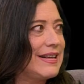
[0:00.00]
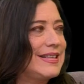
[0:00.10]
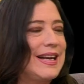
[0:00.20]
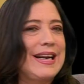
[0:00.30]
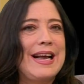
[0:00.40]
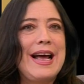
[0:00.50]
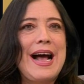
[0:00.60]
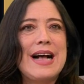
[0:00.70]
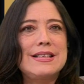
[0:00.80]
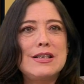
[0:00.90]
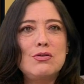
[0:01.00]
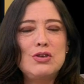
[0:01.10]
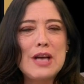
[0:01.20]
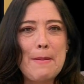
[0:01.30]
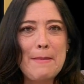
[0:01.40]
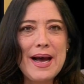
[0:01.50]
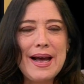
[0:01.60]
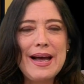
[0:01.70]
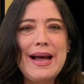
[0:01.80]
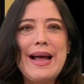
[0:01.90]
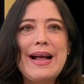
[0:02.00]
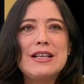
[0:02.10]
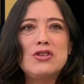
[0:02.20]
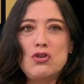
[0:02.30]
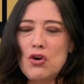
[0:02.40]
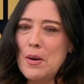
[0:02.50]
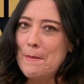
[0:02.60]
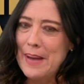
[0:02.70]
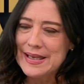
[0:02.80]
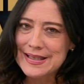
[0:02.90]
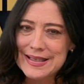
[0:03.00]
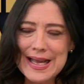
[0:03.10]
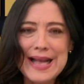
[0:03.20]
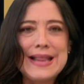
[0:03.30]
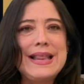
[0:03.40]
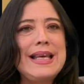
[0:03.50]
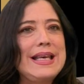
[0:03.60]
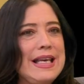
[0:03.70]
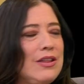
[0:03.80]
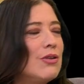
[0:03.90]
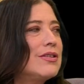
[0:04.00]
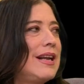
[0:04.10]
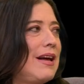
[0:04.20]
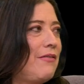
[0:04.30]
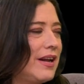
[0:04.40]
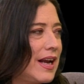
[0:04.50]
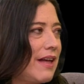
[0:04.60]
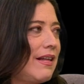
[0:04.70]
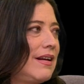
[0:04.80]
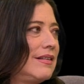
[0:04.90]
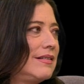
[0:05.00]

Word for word: de ser, hacer su chamba, son bastante hijitos de la fregada.